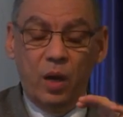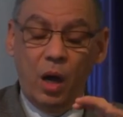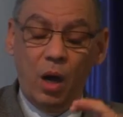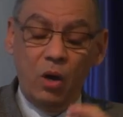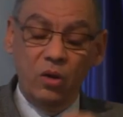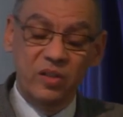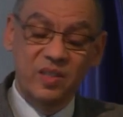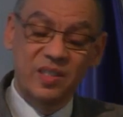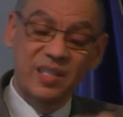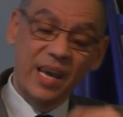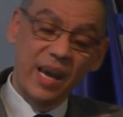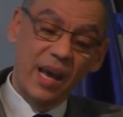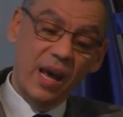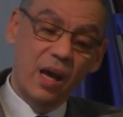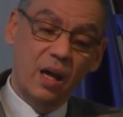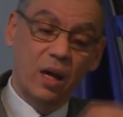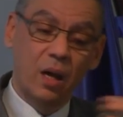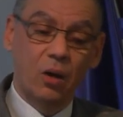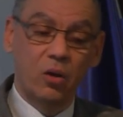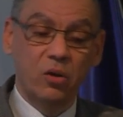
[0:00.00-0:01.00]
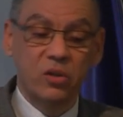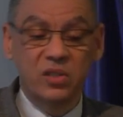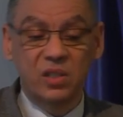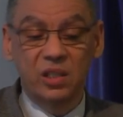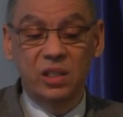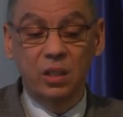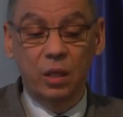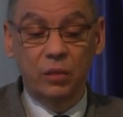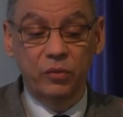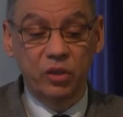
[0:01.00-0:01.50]
aus der heraus
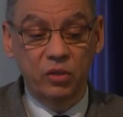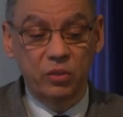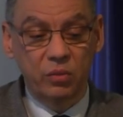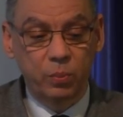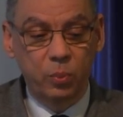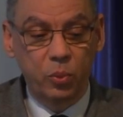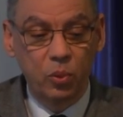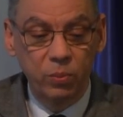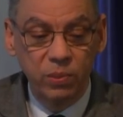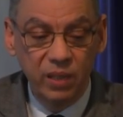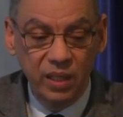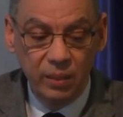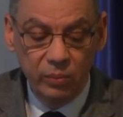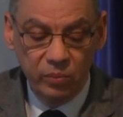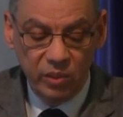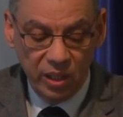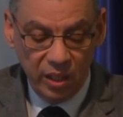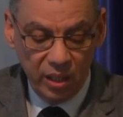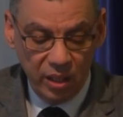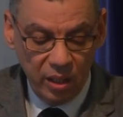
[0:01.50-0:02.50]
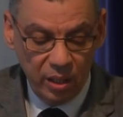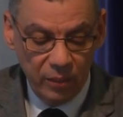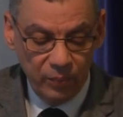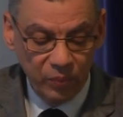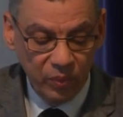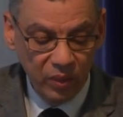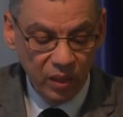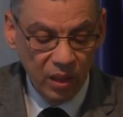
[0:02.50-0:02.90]
ich auf das Problem der